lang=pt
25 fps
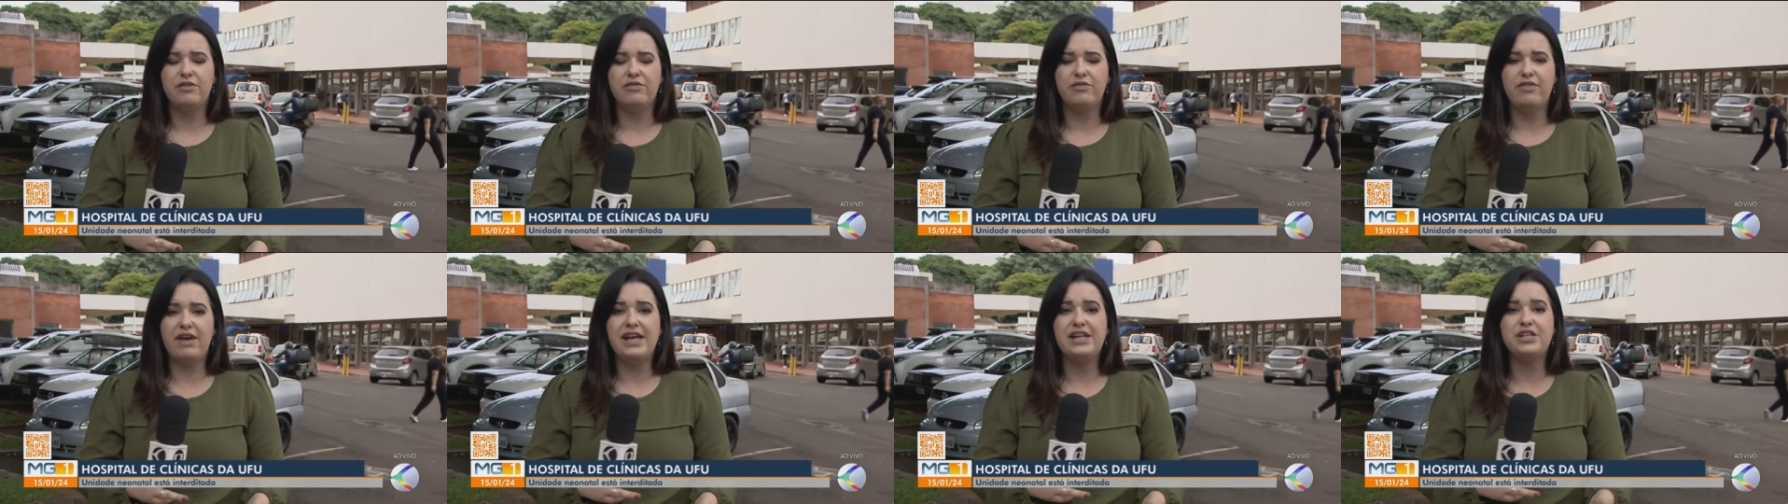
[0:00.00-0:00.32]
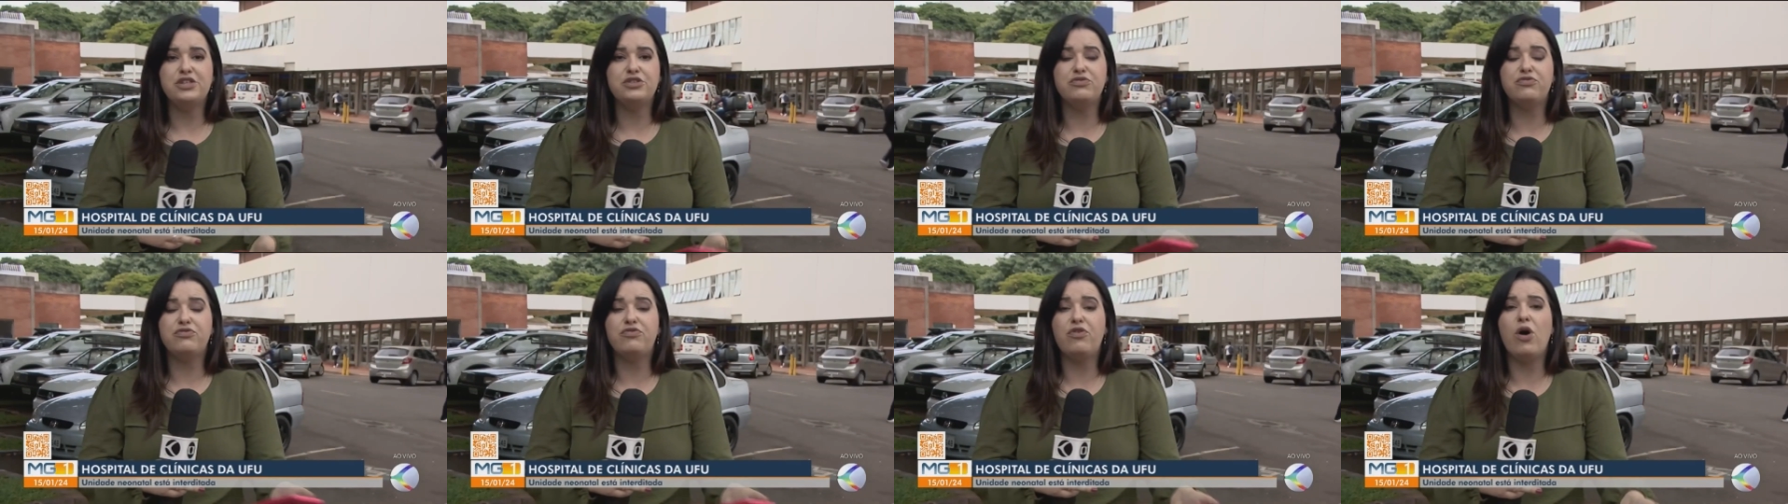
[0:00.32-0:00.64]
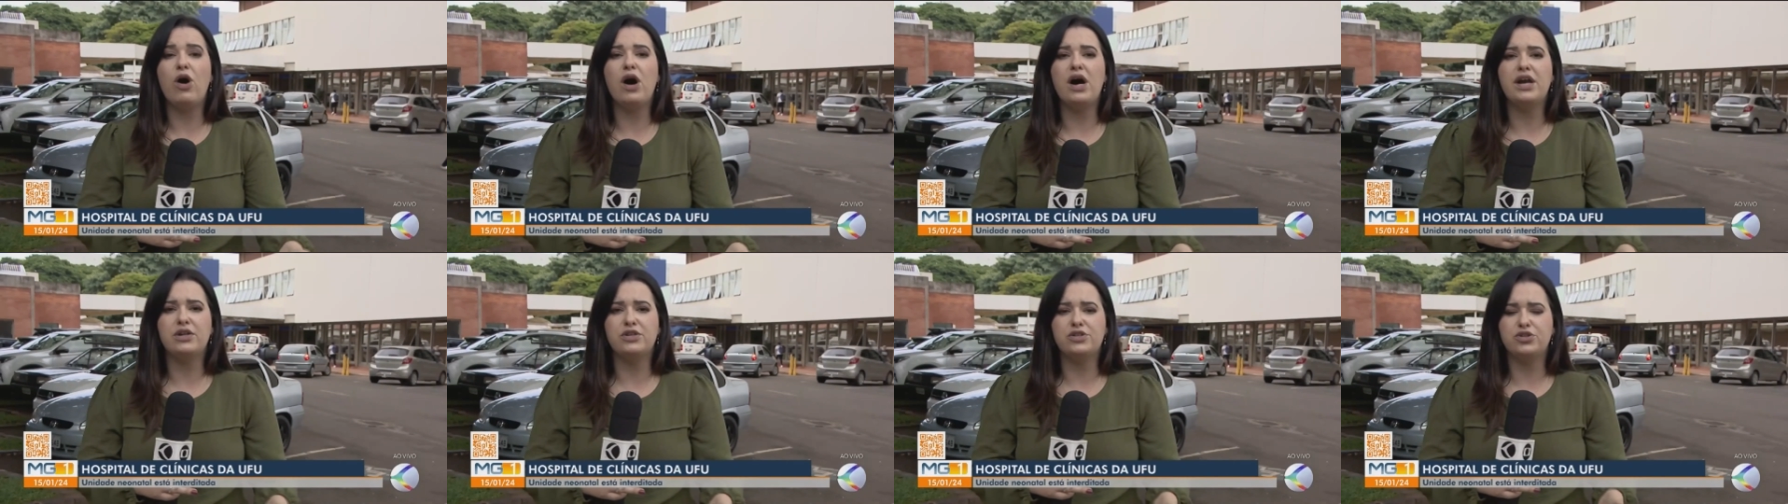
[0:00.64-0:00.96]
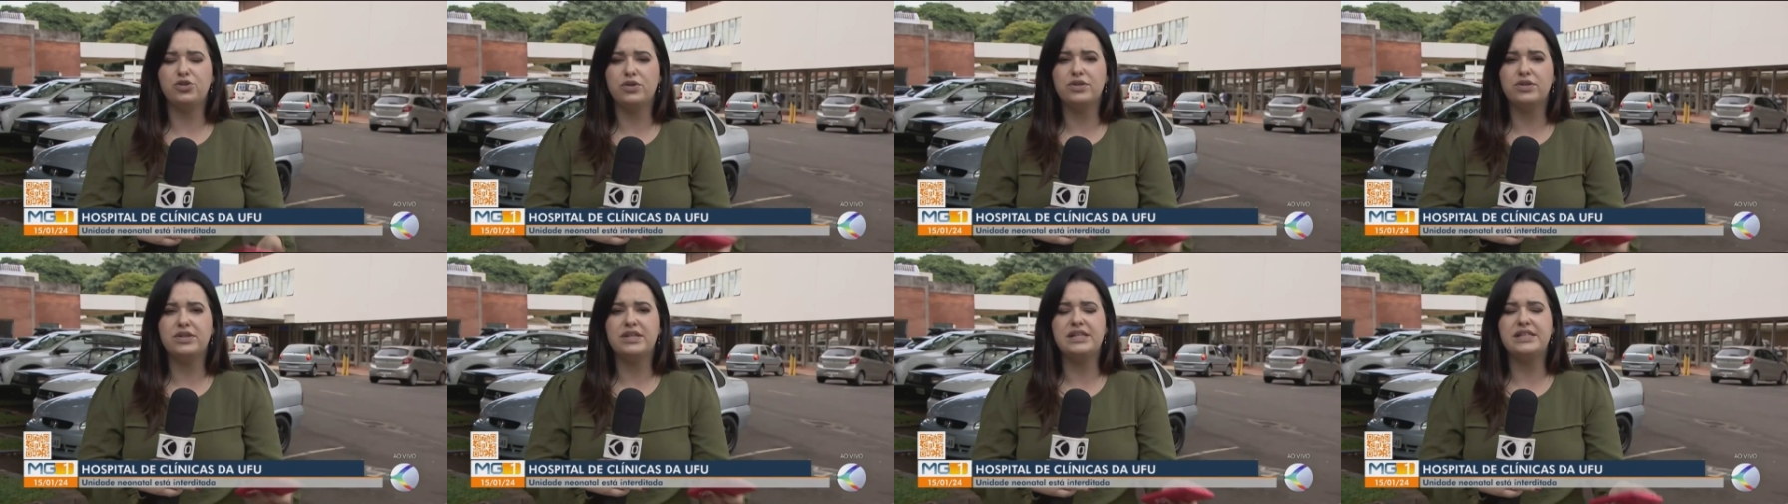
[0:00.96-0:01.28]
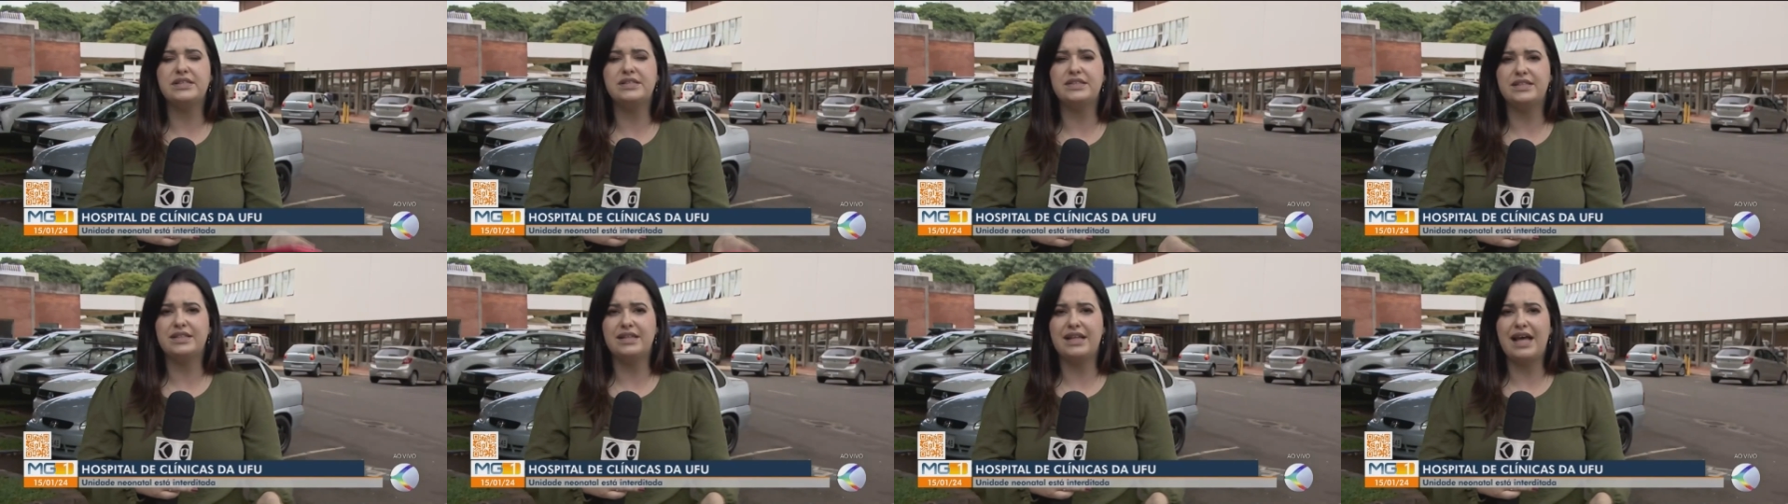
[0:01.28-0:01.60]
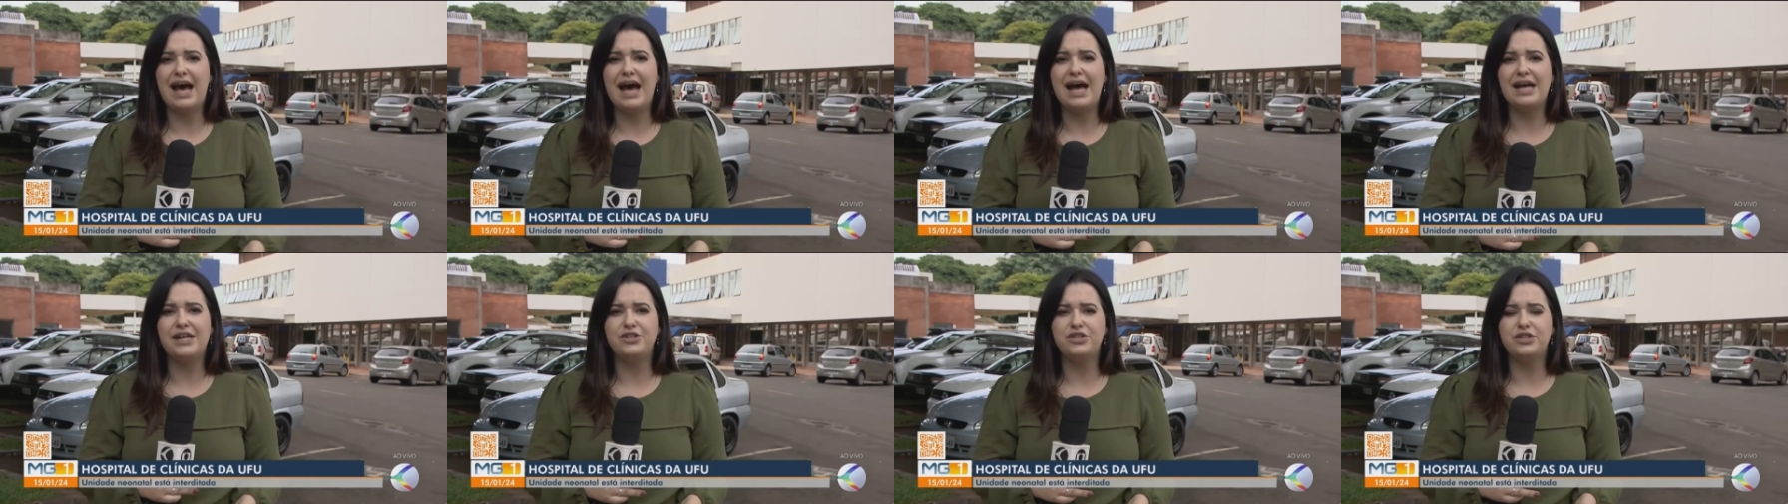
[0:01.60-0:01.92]
vêm de fora, de outras
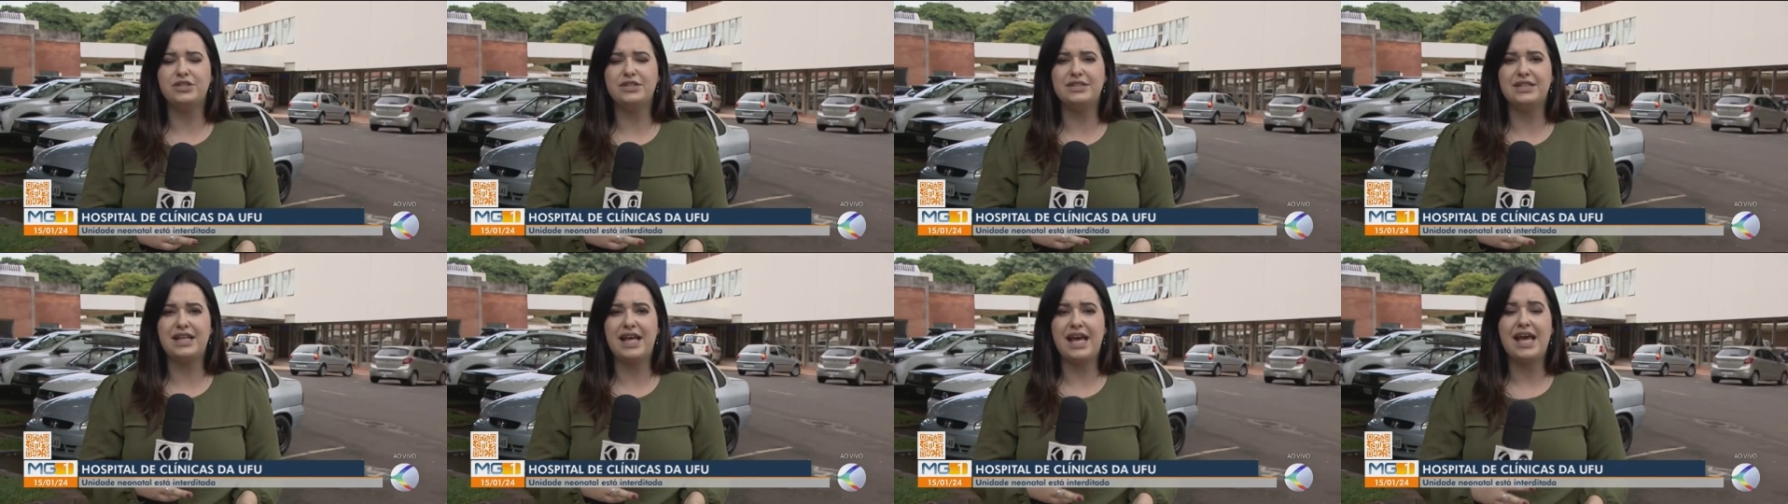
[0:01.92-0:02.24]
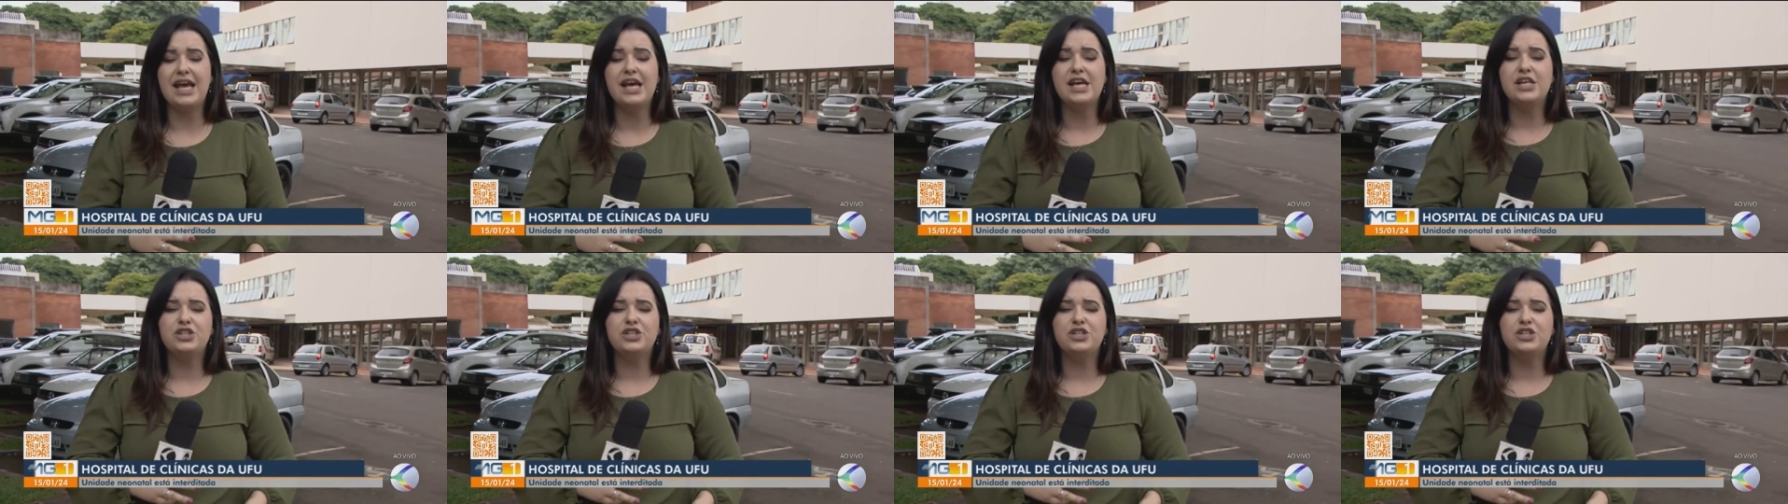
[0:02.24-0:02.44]
cidades, né,